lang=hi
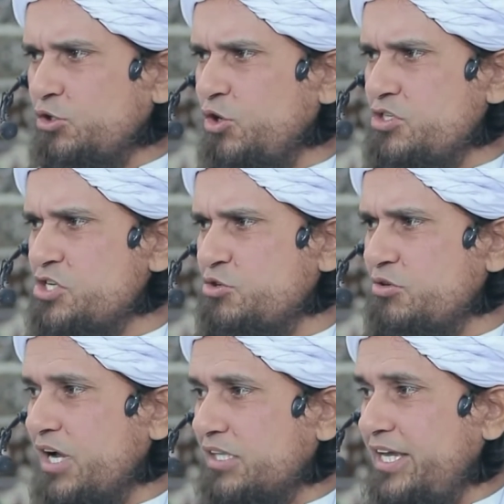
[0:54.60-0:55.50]
तो चलो दो से
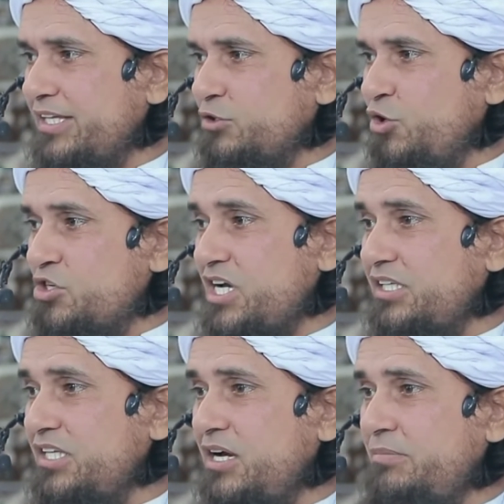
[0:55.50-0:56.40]
शुरू करते हैं ना दो
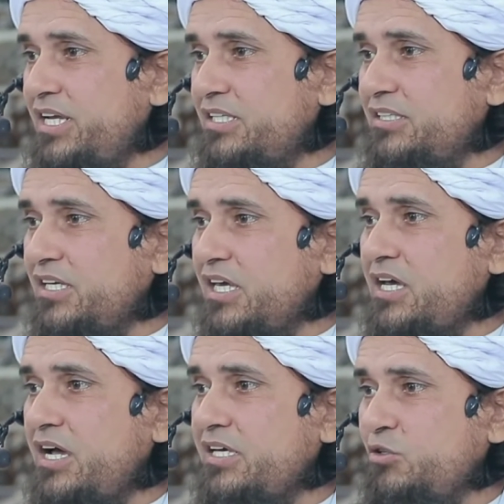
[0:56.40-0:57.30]
शादियां अभी नंदन
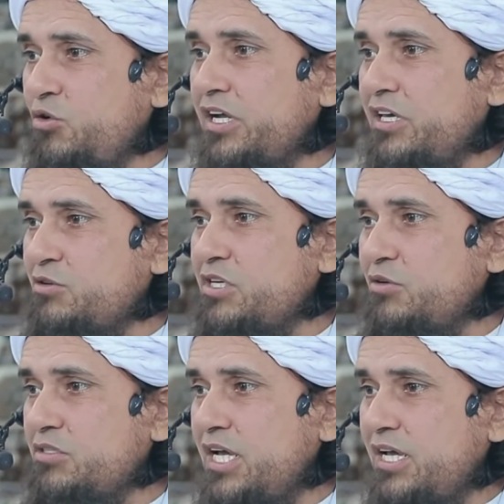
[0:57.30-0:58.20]
की यहाँ हिंदू लड़कियों
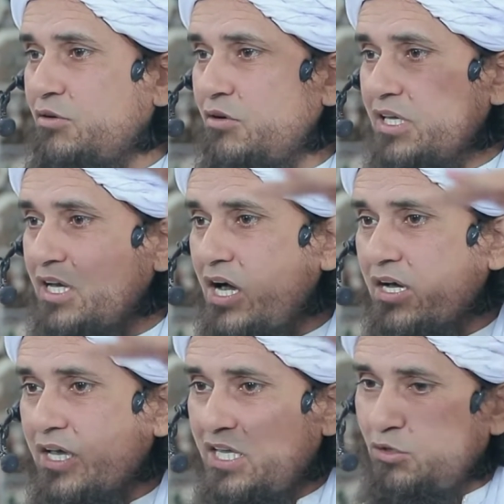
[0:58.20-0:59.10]
से हो जाएं और
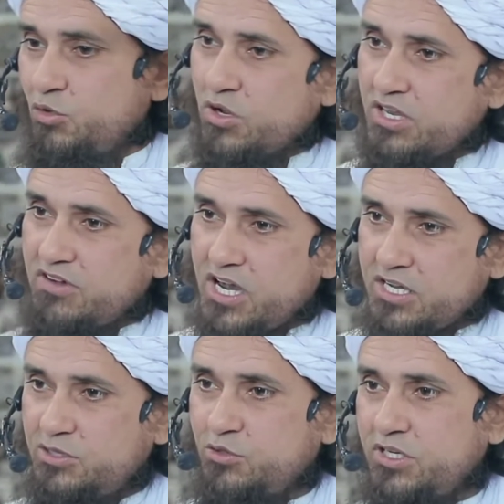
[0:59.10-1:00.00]
यहाँ के हिंदुओं की
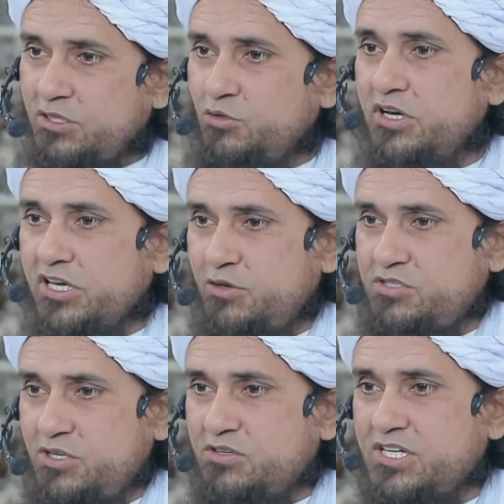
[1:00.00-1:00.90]
वहाँ की दो हिंदू
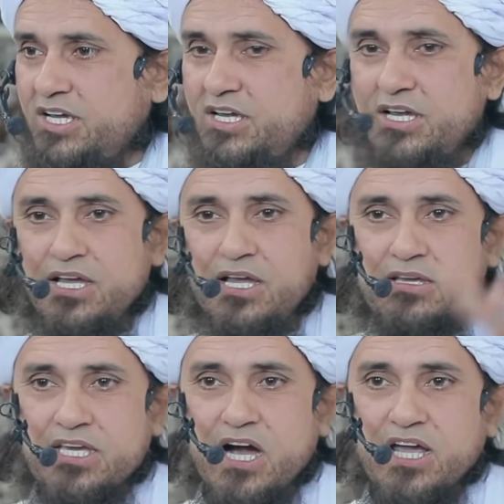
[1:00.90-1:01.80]
लड़कियों से हो जाएं
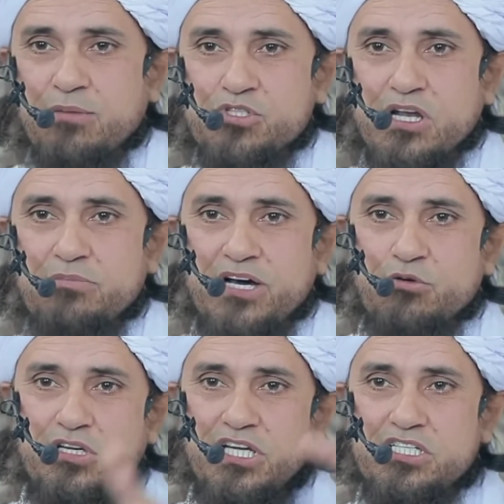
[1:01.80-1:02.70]
यहाँ के
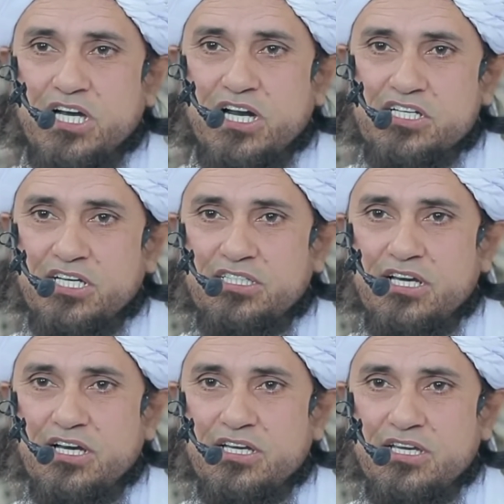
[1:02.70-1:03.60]
मुसलमानों की चार
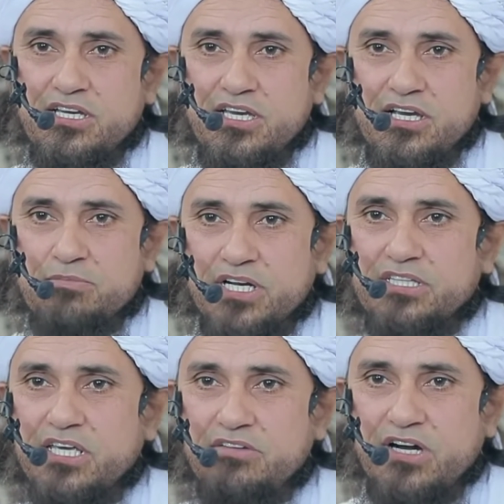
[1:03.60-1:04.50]
शादियाँ एक
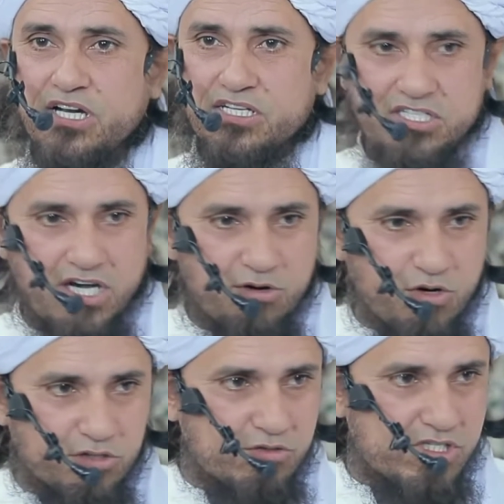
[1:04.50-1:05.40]
मर्द की वहाँ की
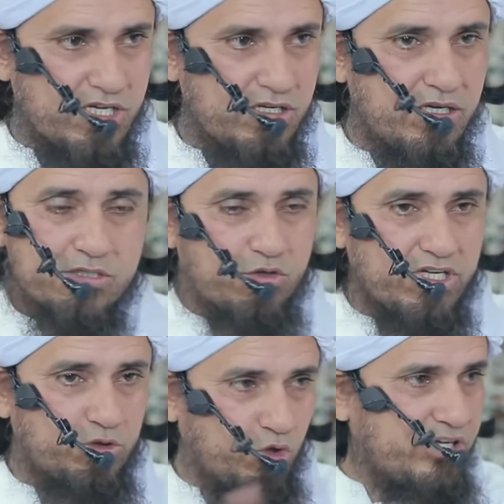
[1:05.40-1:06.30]
चार औरतों से
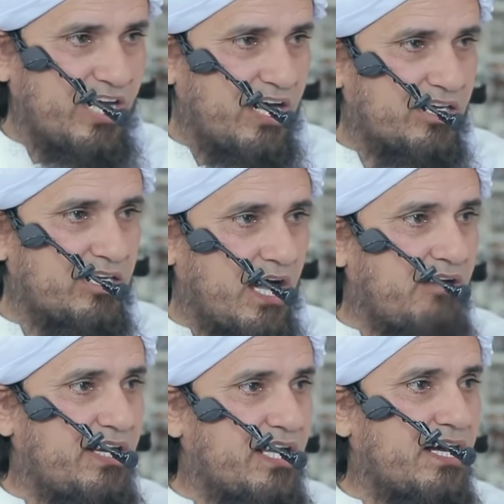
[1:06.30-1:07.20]
सॉरी दो यहाँ की
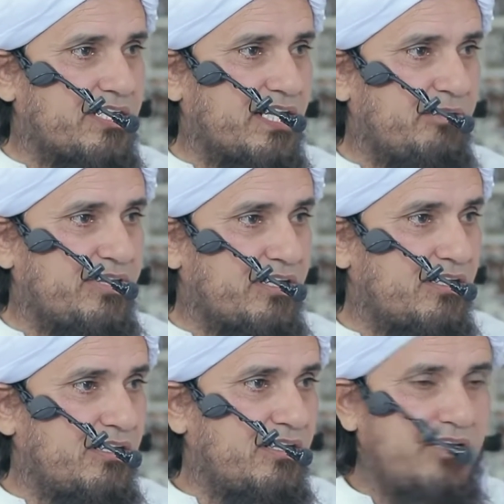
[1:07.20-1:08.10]
यहाँ वाले कहाँ जाएंगे फिर
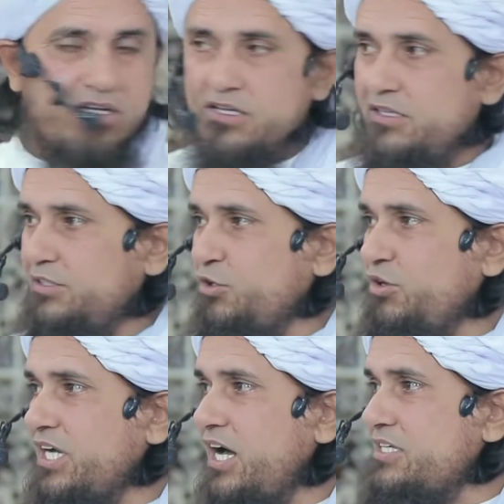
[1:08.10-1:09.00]

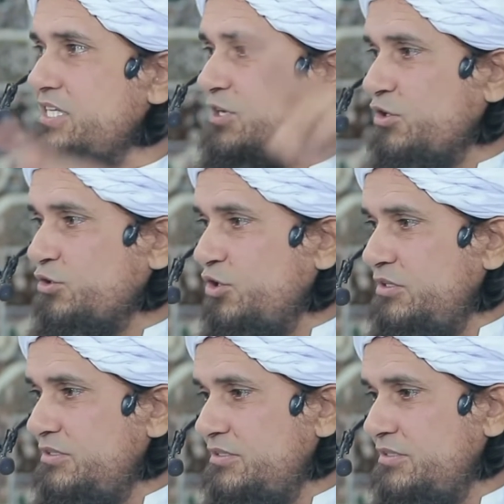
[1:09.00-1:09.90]
दो यहाँ से और
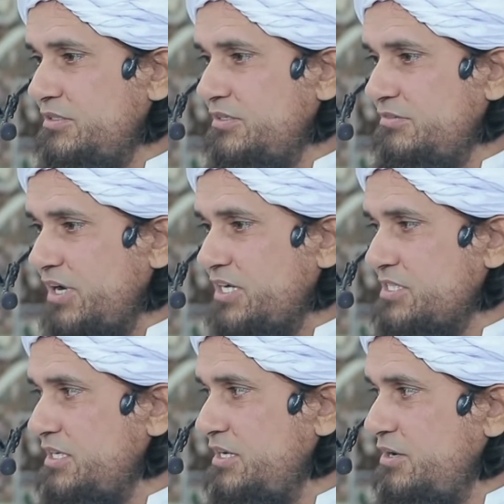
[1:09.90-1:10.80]
दो
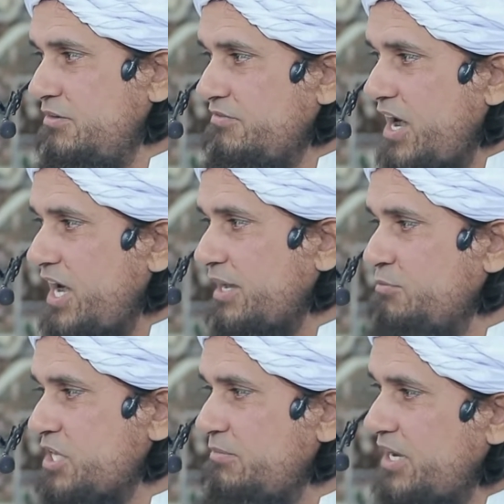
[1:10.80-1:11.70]
वहाँ से वहाँ
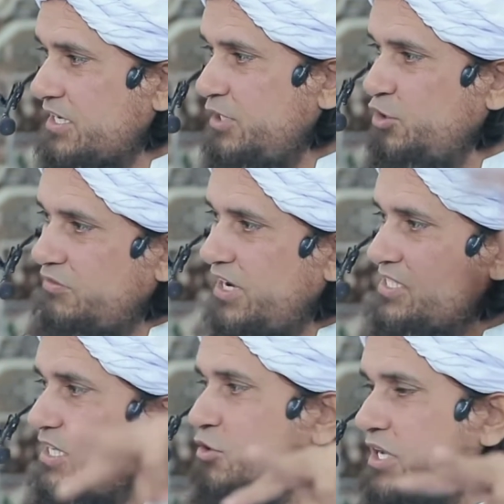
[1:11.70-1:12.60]
के मुसलमान की दो
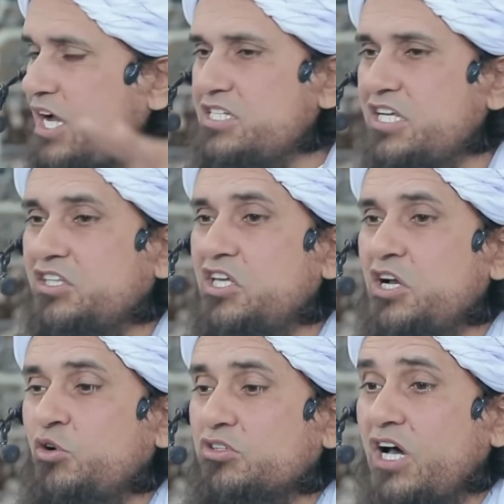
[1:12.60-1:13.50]
वहाँ से दो यहाँ से
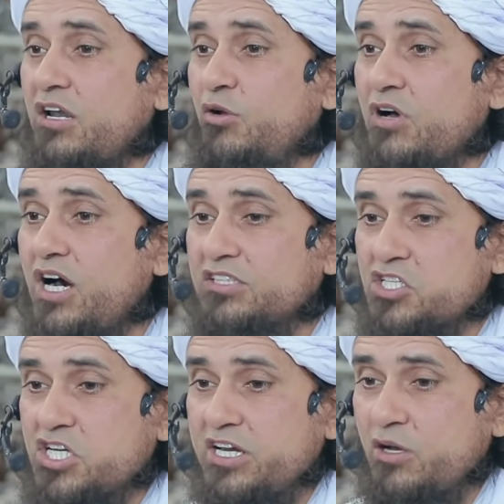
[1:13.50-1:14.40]
देखो
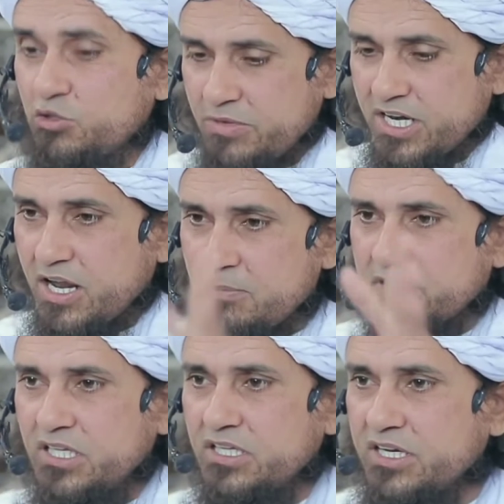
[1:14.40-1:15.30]
ताल्लुकात अच्छे ना हो तो मेरा
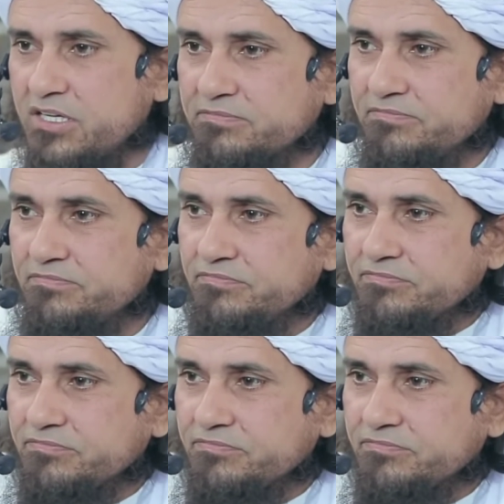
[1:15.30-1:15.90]
नाम बदल देना